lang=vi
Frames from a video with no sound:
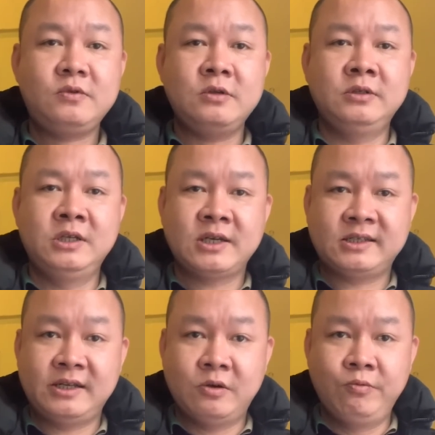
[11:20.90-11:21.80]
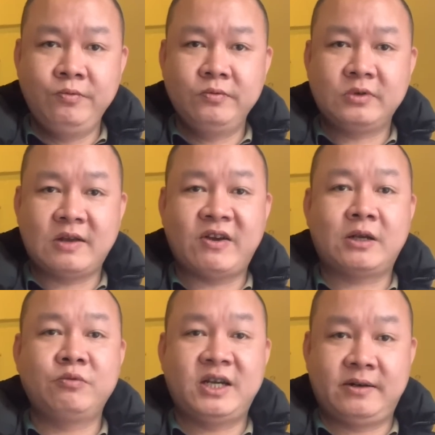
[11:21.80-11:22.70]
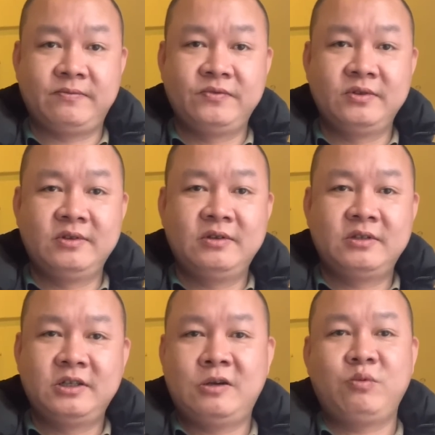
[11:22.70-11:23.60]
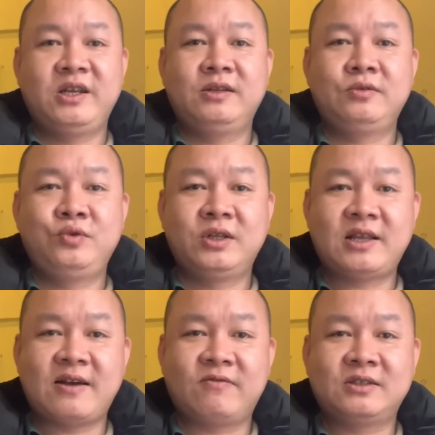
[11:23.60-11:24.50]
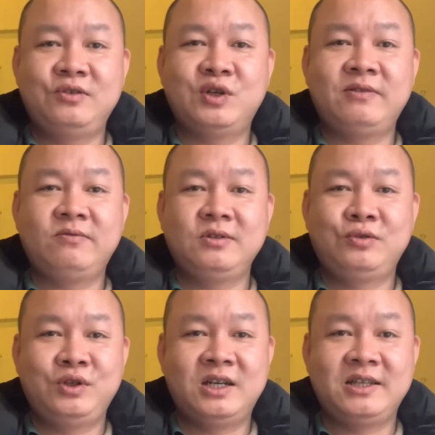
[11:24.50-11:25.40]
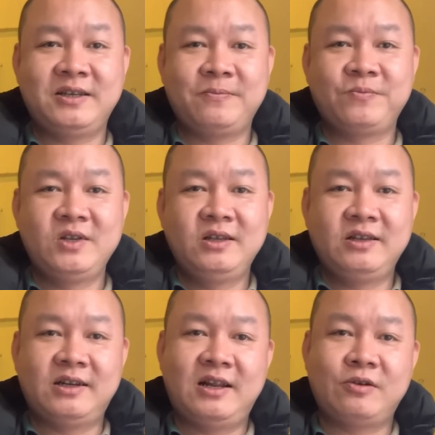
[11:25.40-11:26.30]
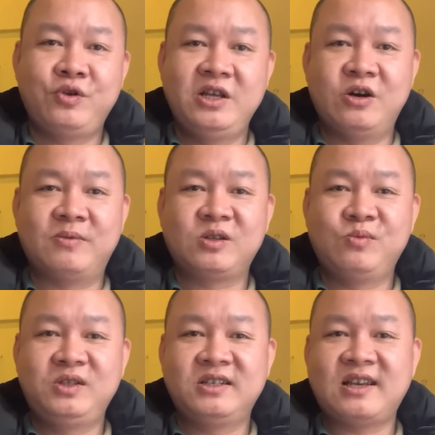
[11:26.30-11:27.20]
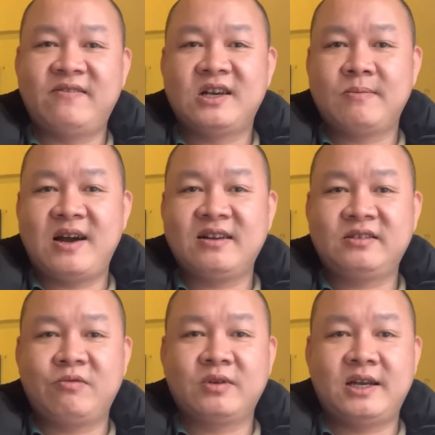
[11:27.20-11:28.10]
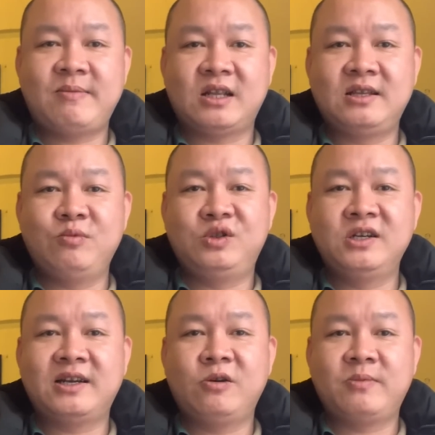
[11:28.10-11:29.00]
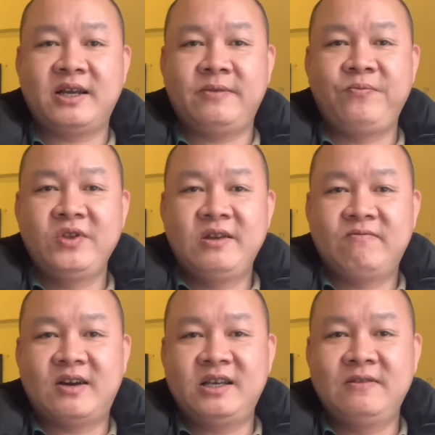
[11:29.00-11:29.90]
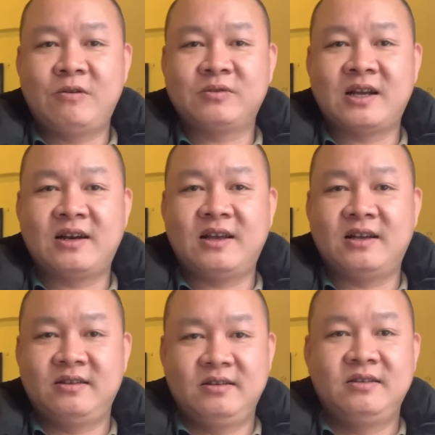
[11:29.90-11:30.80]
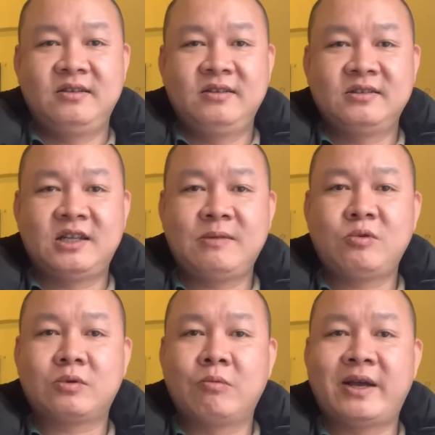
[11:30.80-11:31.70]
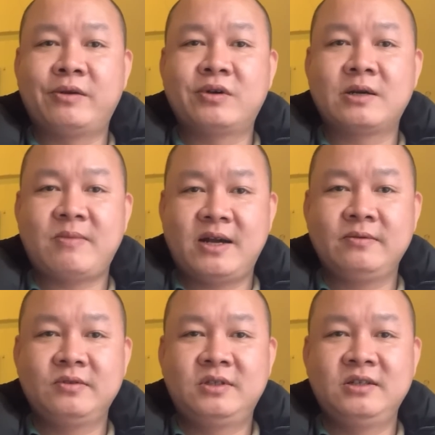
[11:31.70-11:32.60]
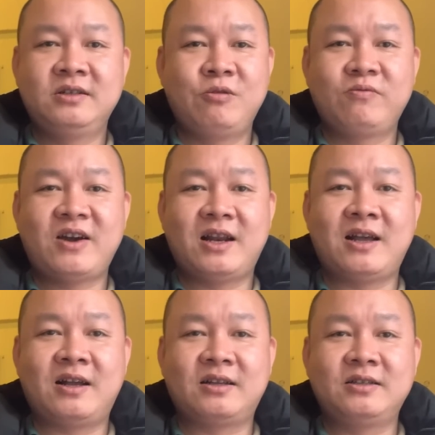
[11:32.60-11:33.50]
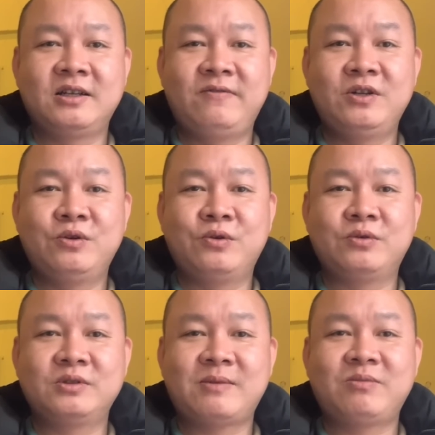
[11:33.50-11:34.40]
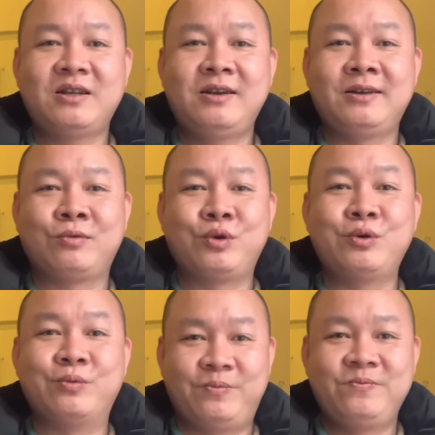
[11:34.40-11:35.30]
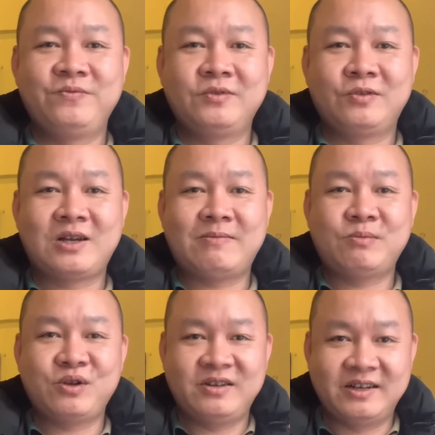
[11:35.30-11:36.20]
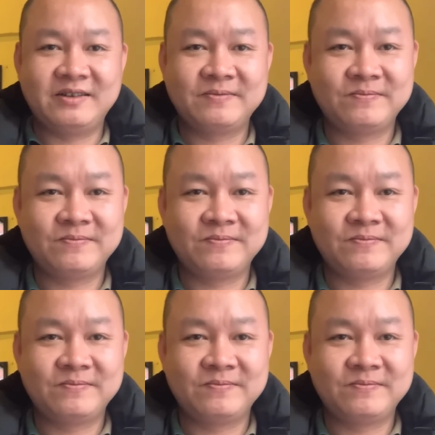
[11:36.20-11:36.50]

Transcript: nhưng cái gì đúng là phải công nhận, chứ không nên xuyên tạc và suy diễn suy diễn linh tinh. Thì đấy là đôi điều mà tôi muốn chia sẻ với các bác trong cái bản tin buổi trưa ngày hôm nay, và hy vọng rằng là sẽ tiếp tục đồng hành của các bác, chứ không phải là những cái video sắp đến hình cuối cùng. Tôi cảm ơn mọi người.